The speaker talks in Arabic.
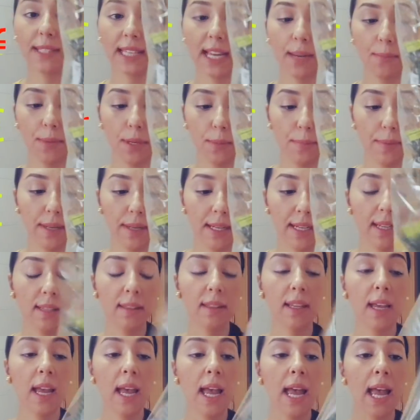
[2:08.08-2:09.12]
مصايبين
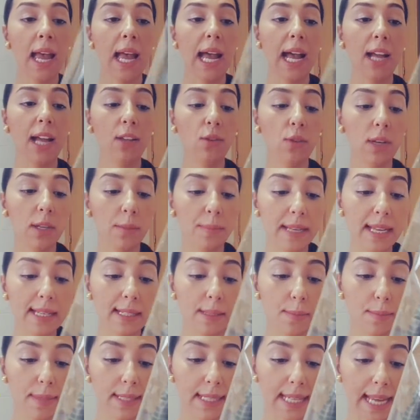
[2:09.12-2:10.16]
باليد هادو
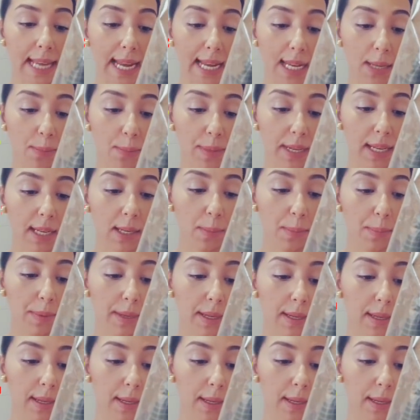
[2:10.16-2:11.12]
البنات مصايبين ب